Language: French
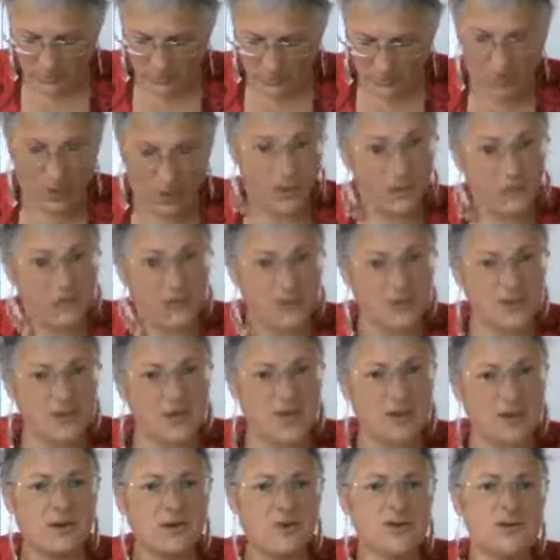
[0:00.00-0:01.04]
l'enfant qui
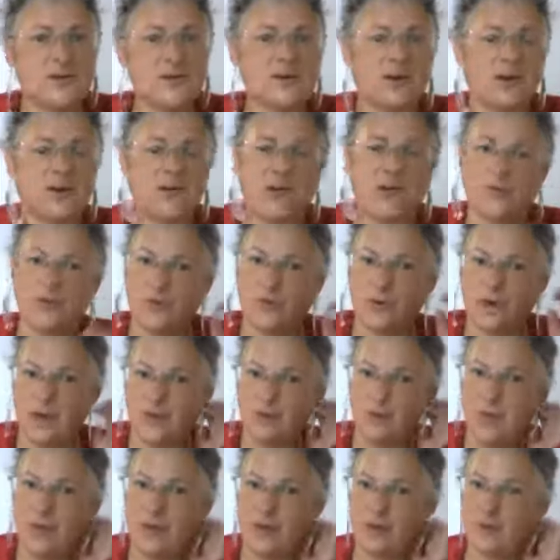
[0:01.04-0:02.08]
grandit dans le ventre de la
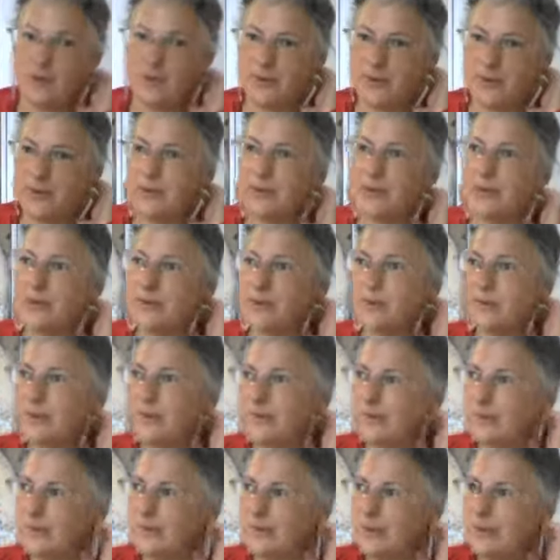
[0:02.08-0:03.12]
mère, eh bien,
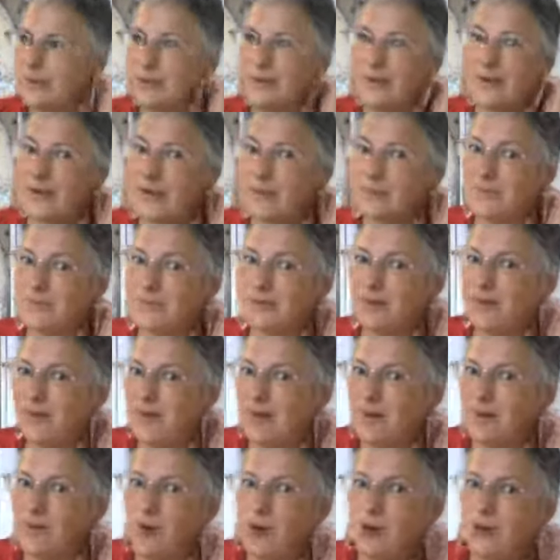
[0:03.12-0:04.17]
il, il capte
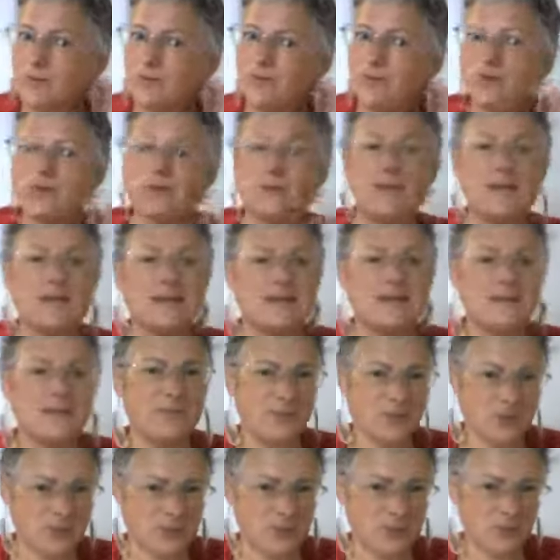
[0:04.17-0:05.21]
également toutes les
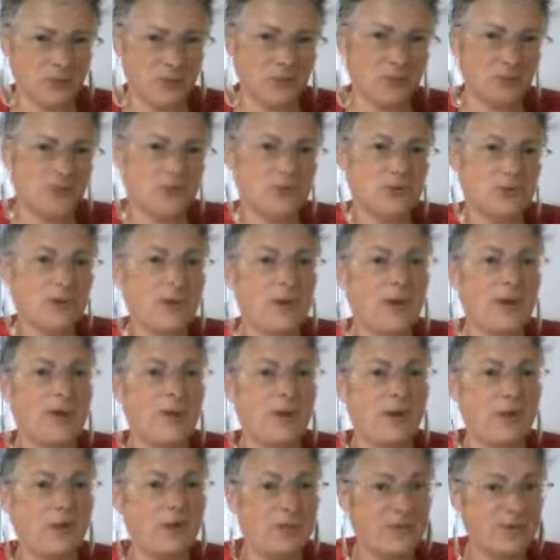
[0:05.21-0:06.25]
émotions, tout ce que la
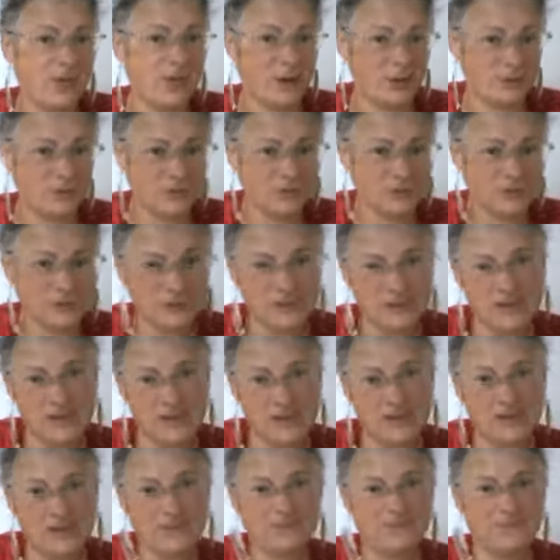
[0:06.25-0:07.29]
maman va
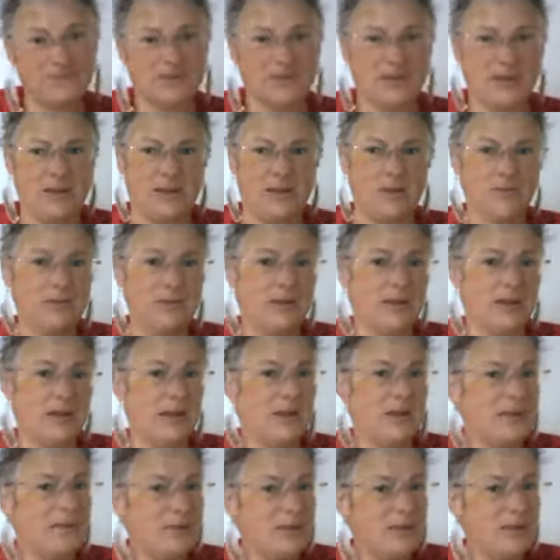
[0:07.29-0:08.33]
ressentir. Ah,
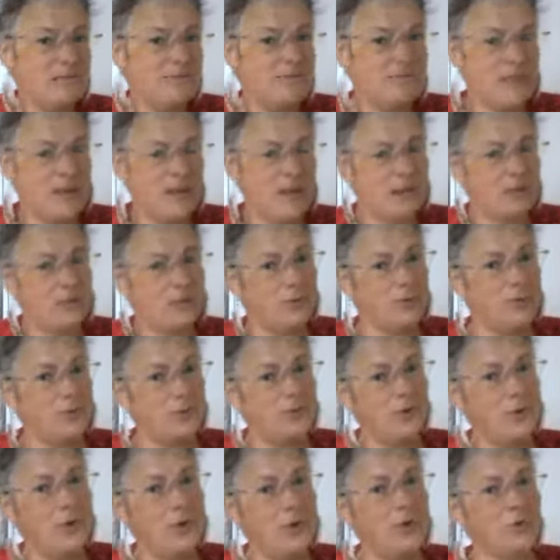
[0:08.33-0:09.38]
et eh oui. Donc,
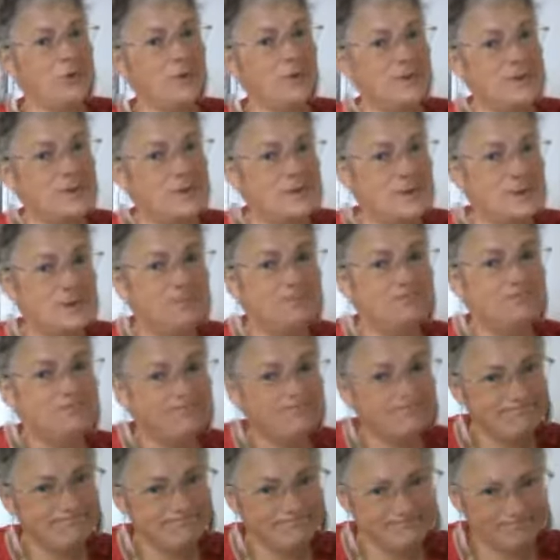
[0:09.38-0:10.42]
selon aussi
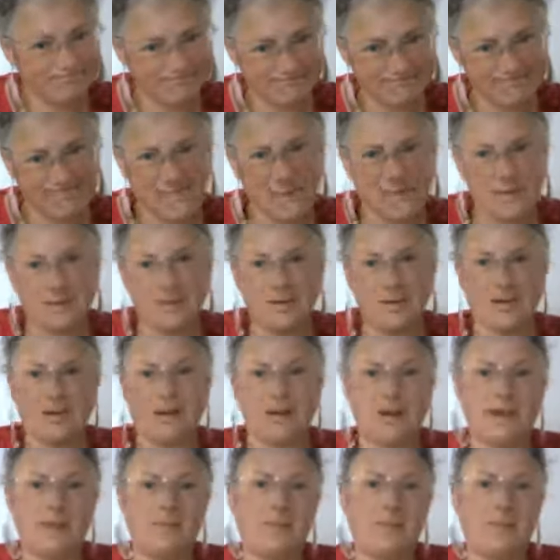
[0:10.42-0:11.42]
la